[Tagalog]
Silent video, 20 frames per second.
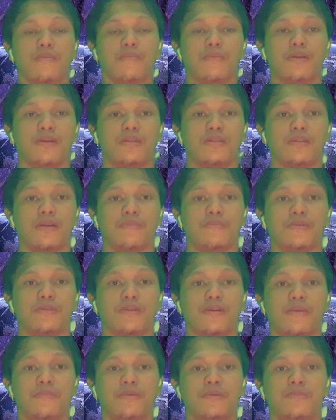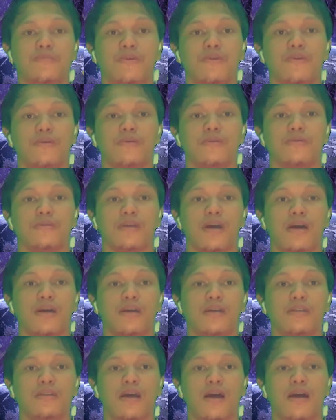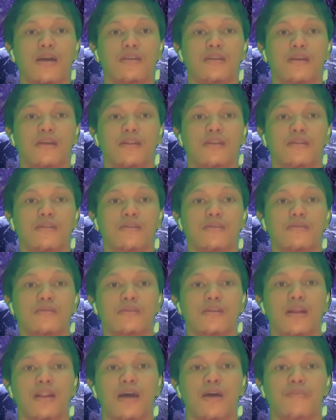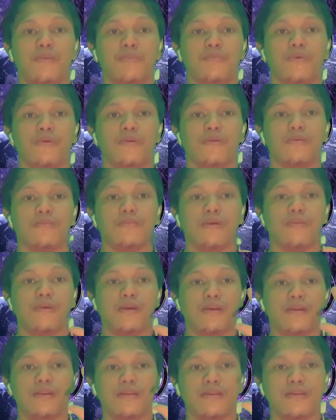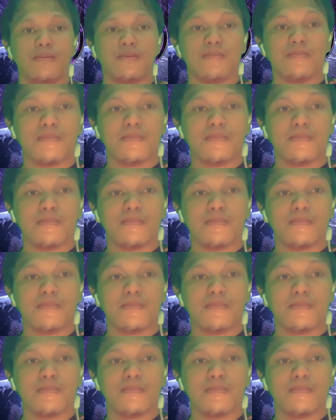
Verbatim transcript: Please subscribe po sa aking tahanan. Salamat po. Bye-bye.